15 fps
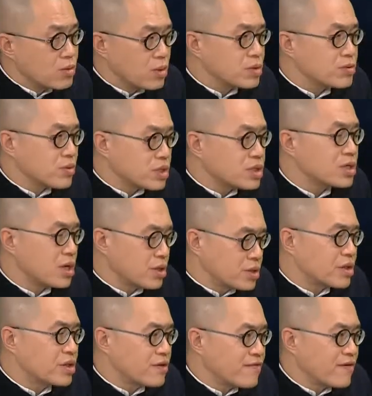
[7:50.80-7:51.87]
时的一个地
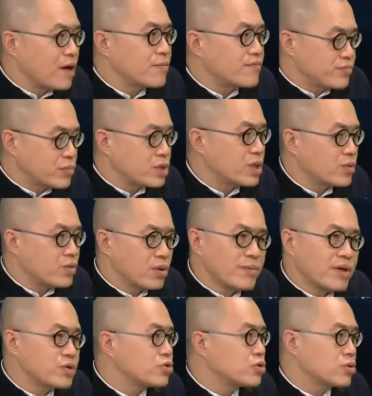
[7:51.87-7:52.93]
方，听说过。
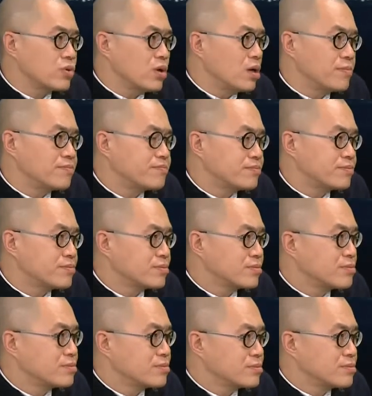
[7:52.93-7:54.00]
莫伦贝克
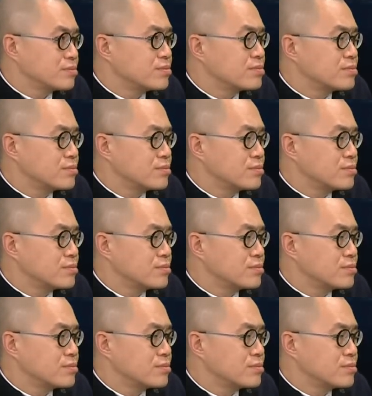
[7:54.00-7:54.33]
被称为